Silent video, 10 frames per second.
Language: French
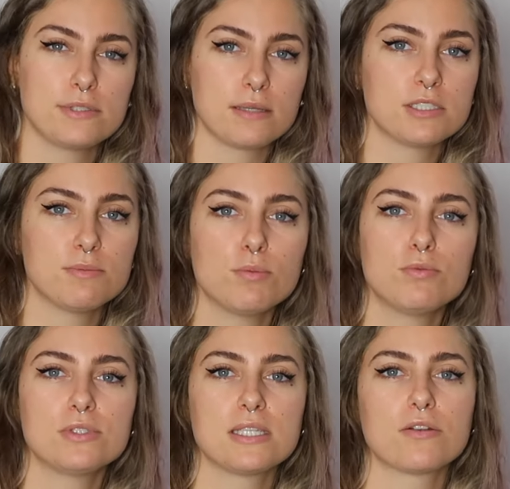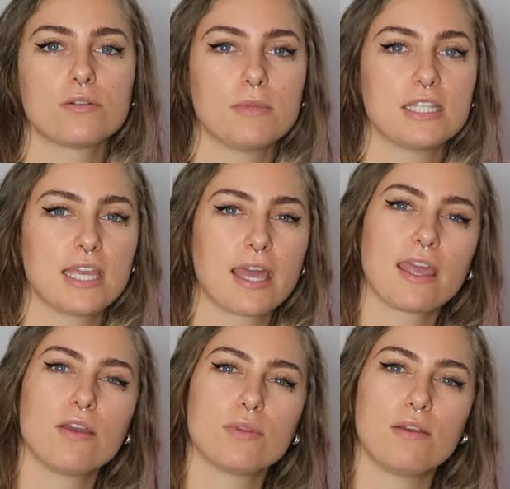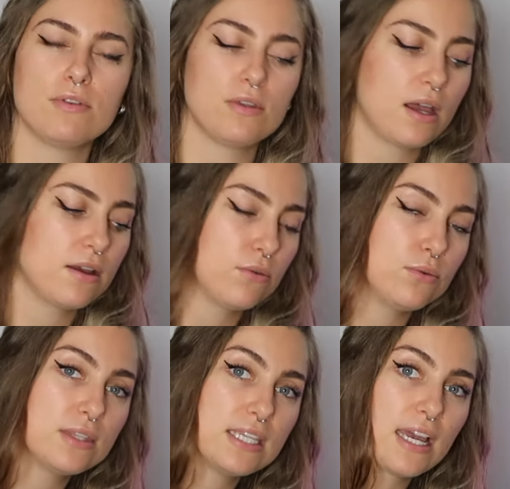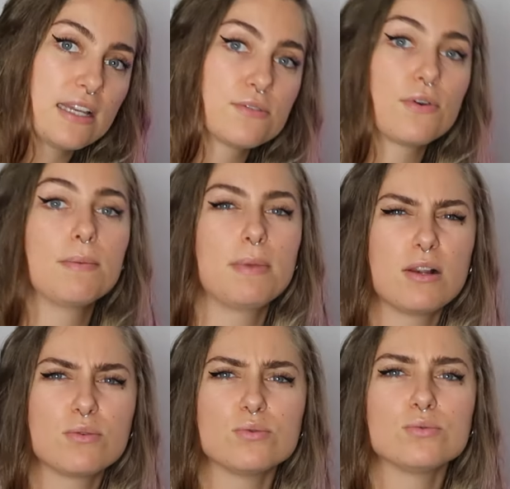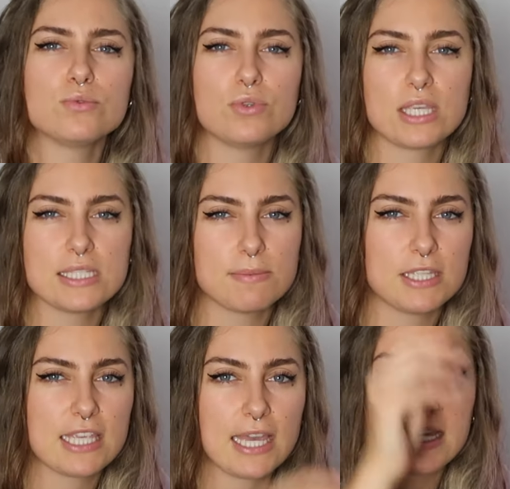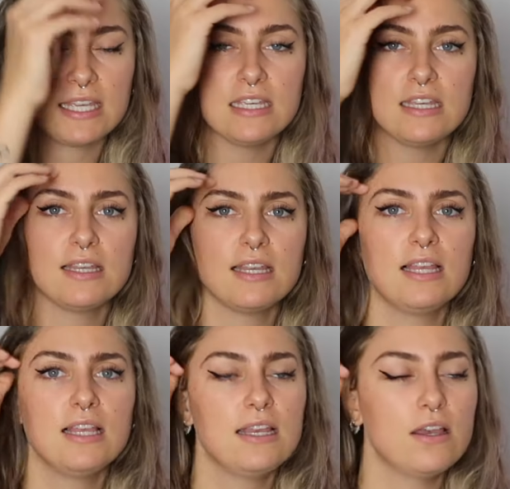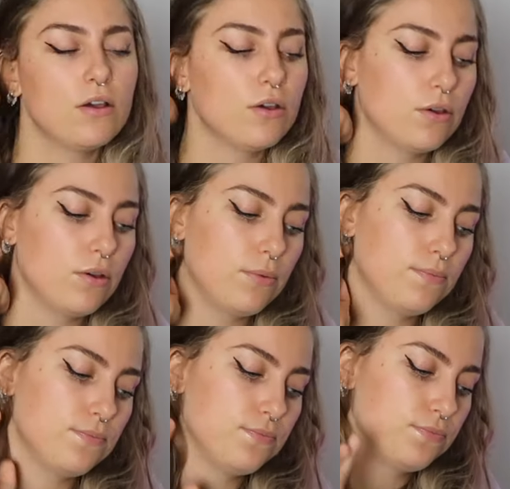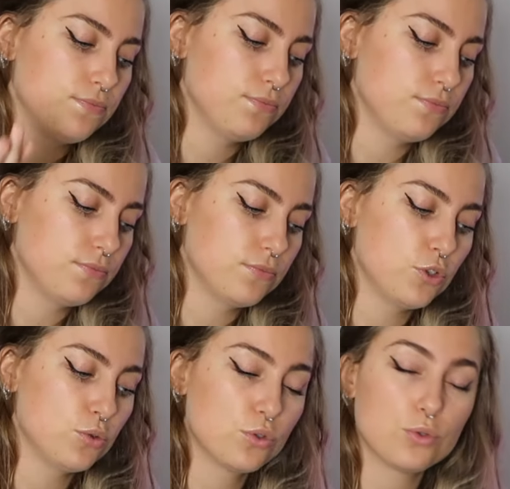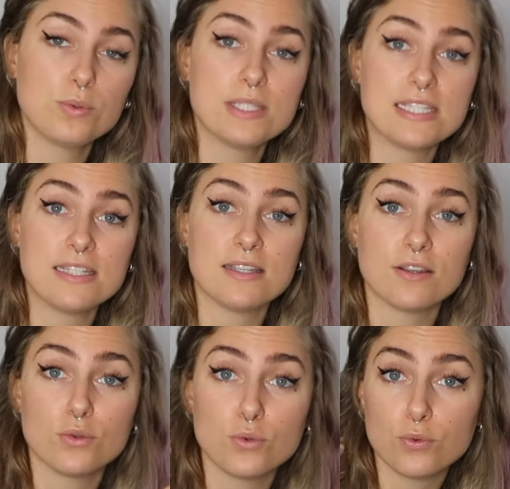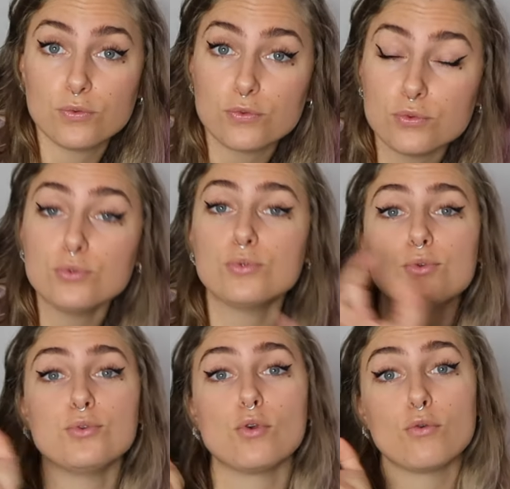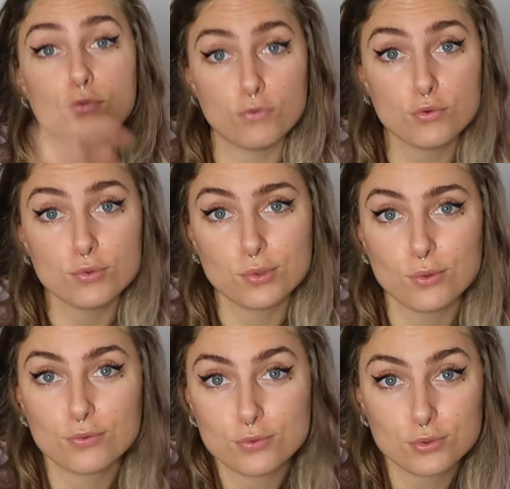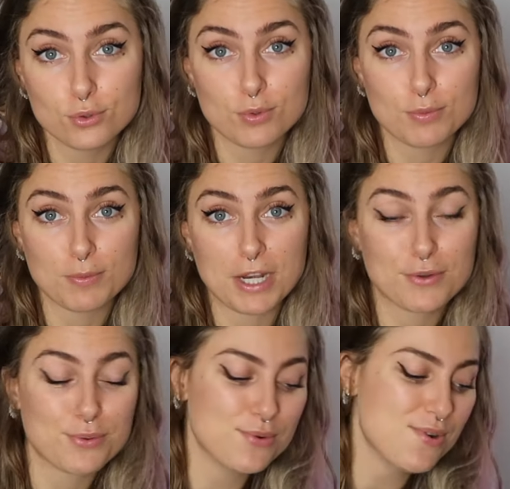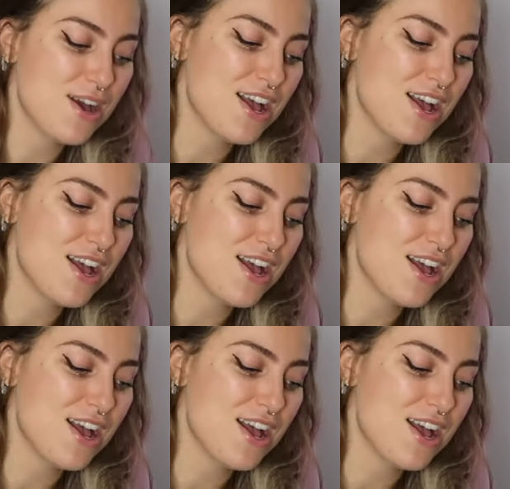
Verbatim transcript: il faisait un petit peu plus de 50 mètres carrés. On avait une terrasse, enfin un balcon de 15 mètres carrés. Euh, une cuisine de fou, une vue de fou depuis mon balcon.